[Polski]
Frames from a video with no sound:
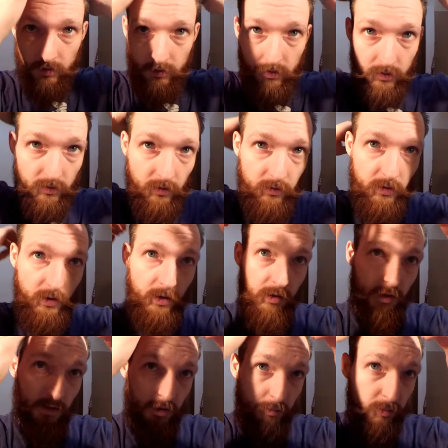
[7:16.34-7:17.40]
nie zasycha
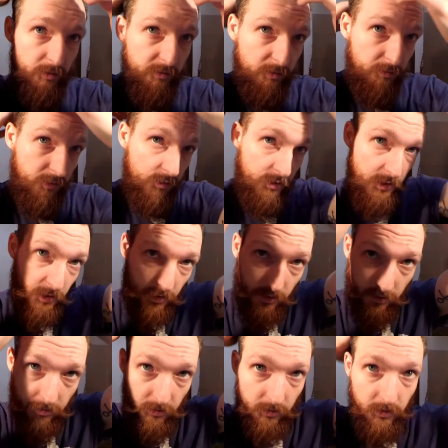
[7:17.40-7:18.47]
jak typowy wodniak,
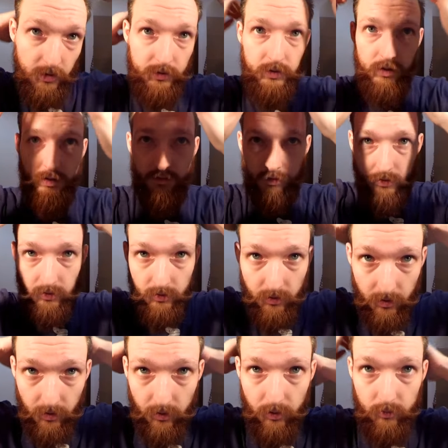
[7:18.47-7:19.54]
da się nawet
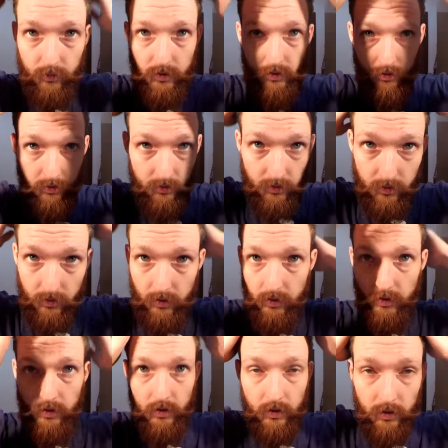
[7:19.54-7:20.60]
rękoma
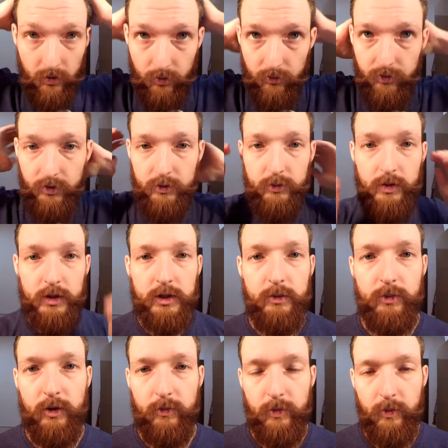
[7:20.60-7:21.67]
tą fryzurę
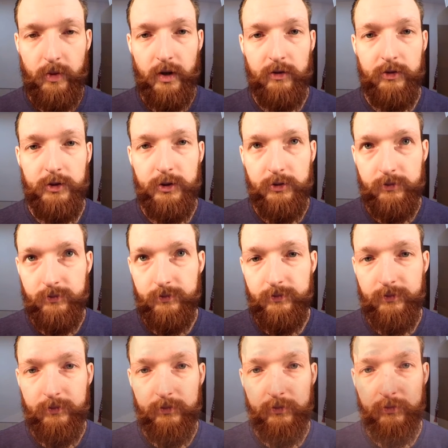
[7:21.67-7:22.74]
szybko poprawić.
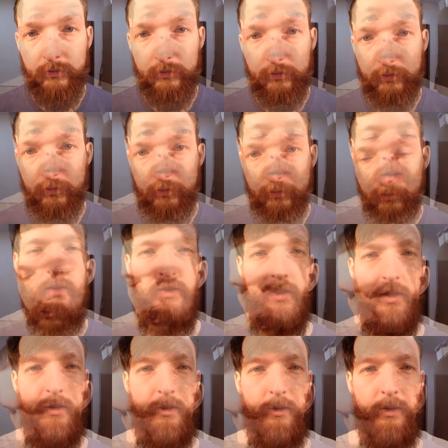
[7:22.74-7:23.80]

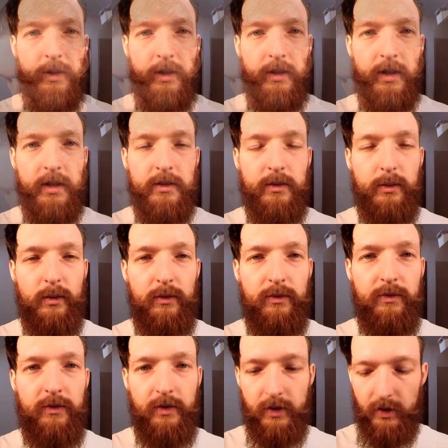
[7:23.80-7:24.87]
Dzień drugi
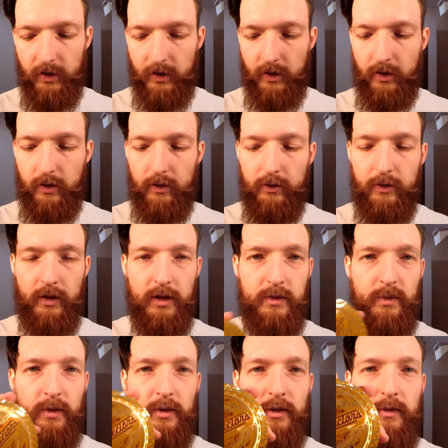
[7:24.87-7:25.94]
testów y, Gold
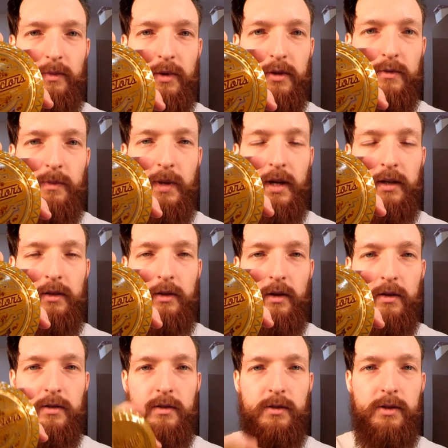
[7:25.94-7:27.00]
Rush od
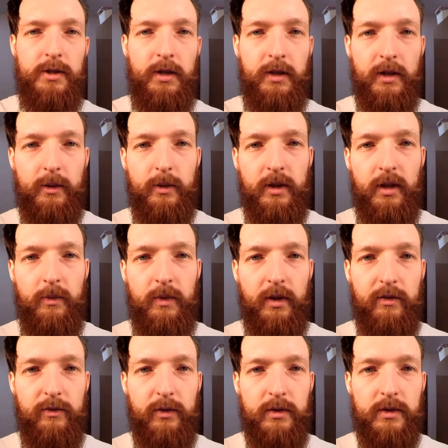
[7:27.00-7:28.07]
Prospectors. Dzisiaj nakładamy
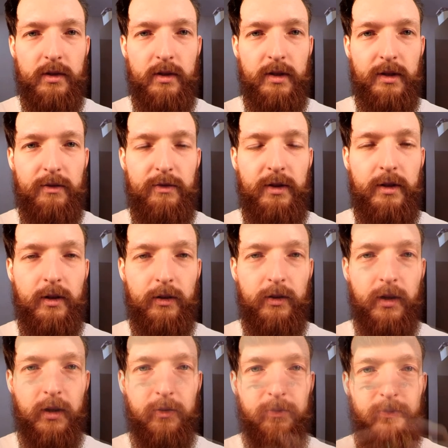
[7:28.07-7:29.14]
na włosy
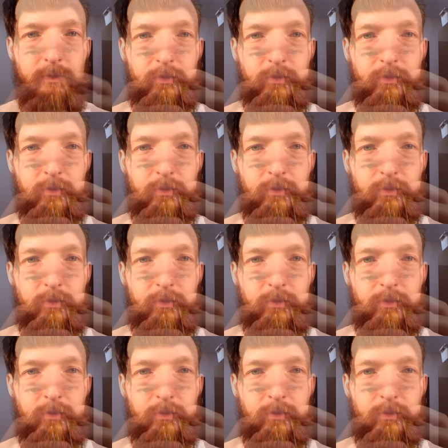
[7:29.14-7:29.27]
wilgotne.